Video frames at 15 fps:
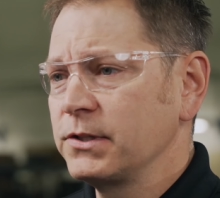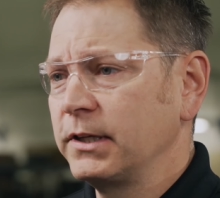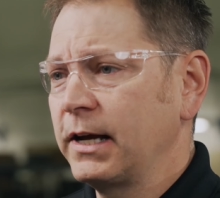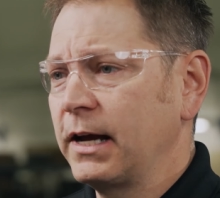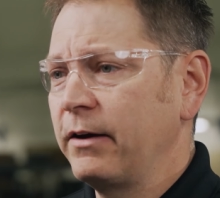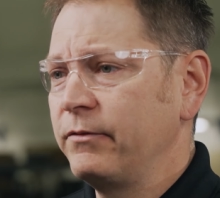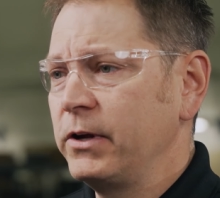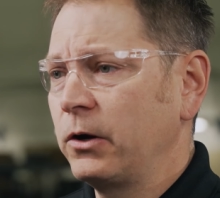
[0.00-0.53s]

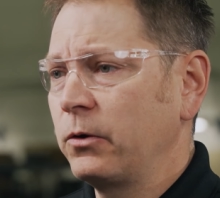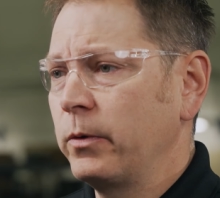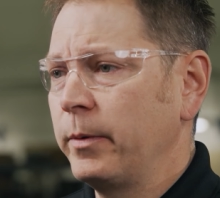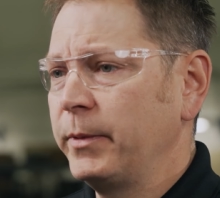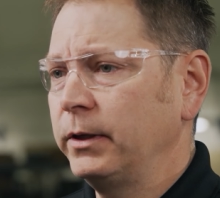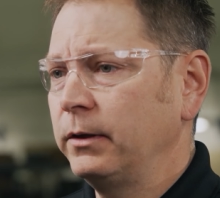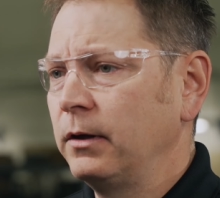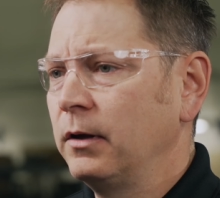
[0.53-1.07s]
Il est assez rare
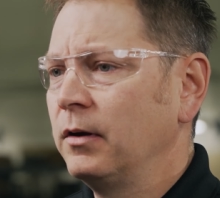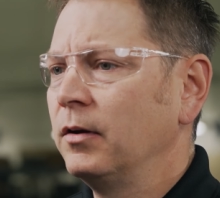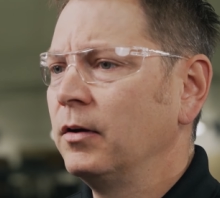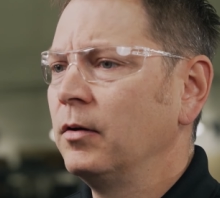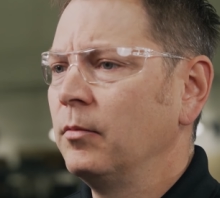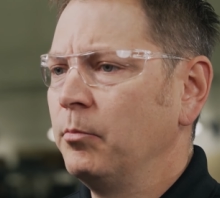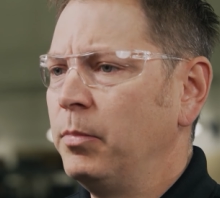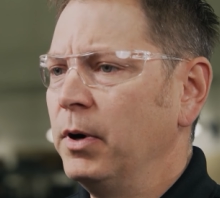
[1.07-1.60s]
que la personne
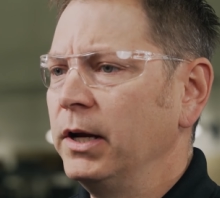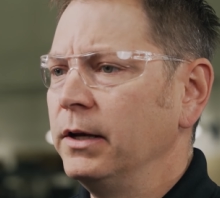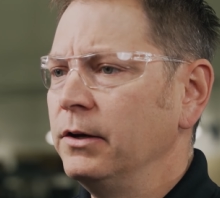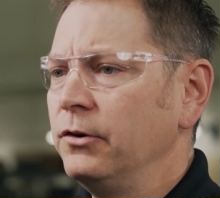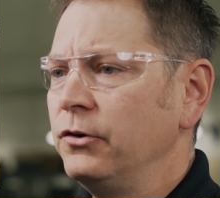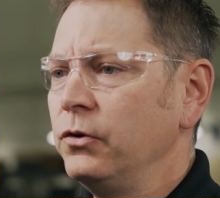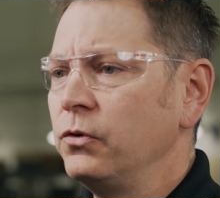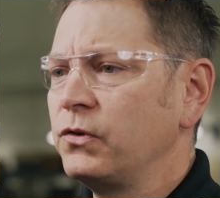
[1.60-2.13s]
moyenne en
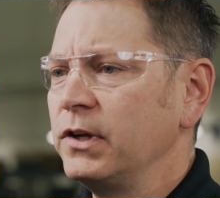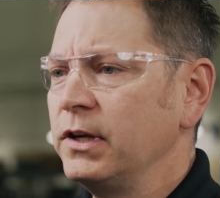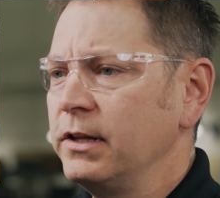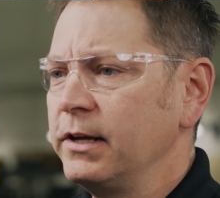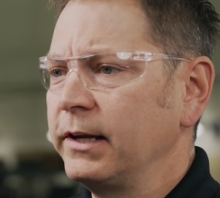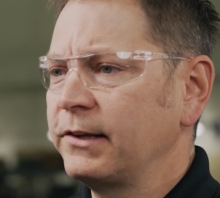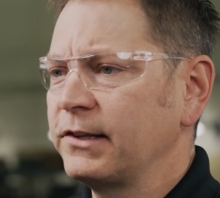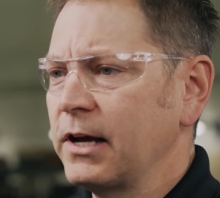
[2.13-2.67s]
charge de l'entretien
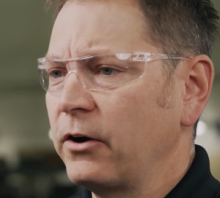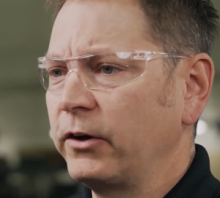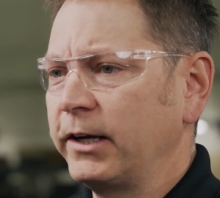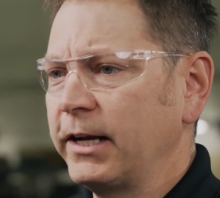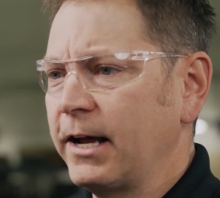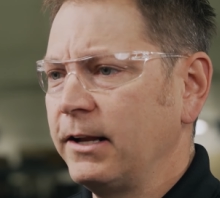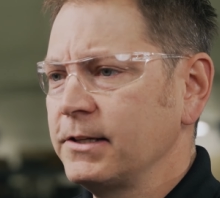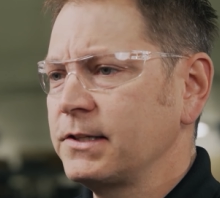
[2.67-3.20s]

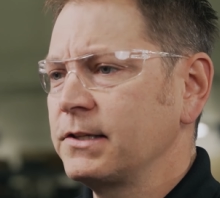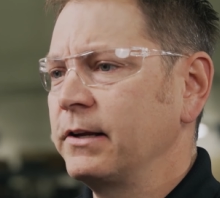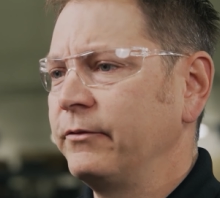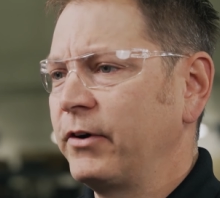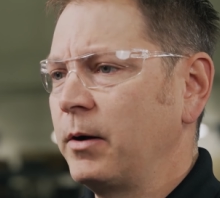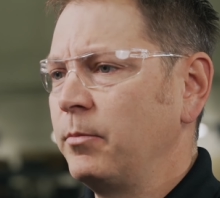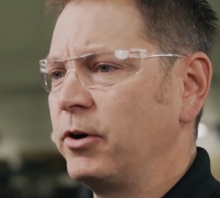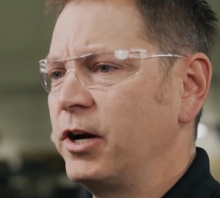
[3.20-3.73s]
dispose de l'équipement,
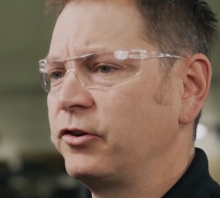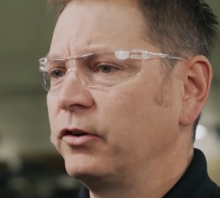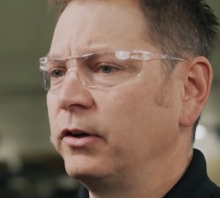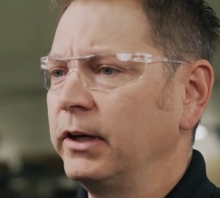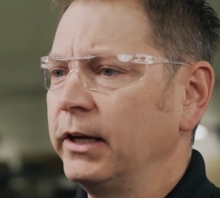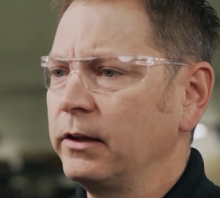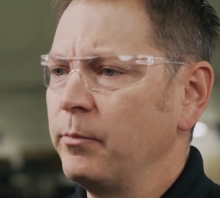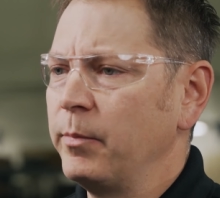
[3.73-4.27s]
mais on
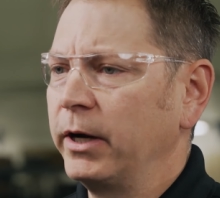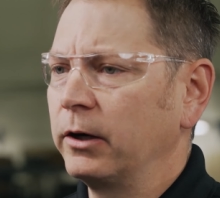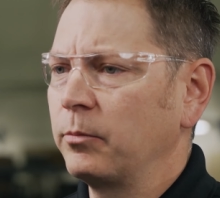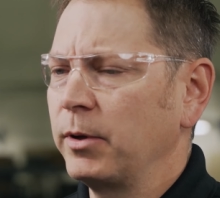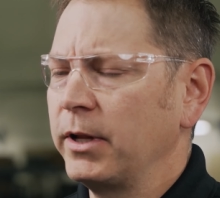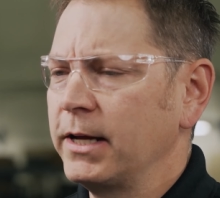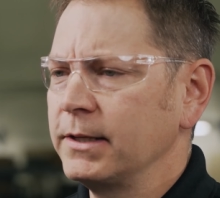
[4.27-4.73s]
voit l'analyse